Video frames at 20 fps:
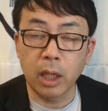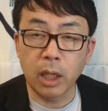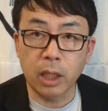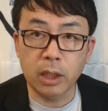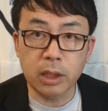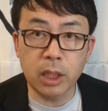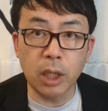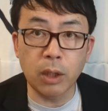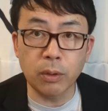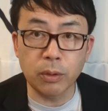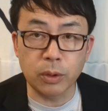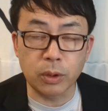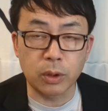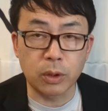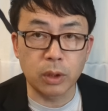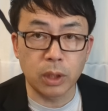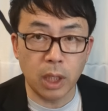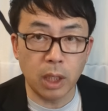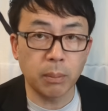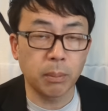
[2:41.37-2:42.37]
政
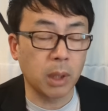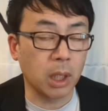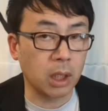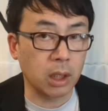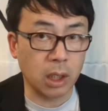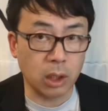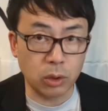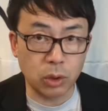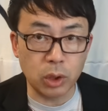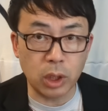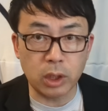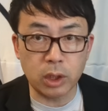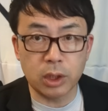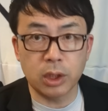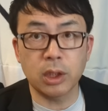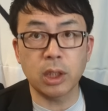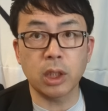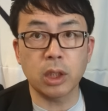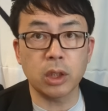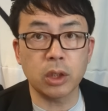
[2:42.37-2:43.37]
府ね、
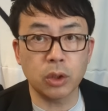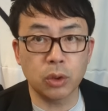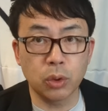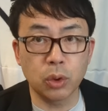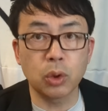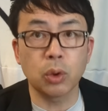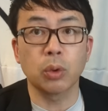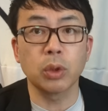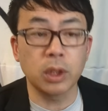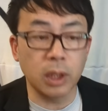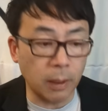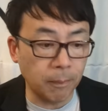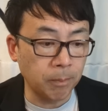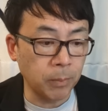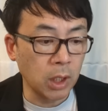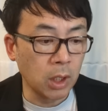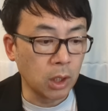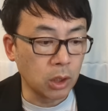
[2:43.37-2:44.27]
岸田首相にね、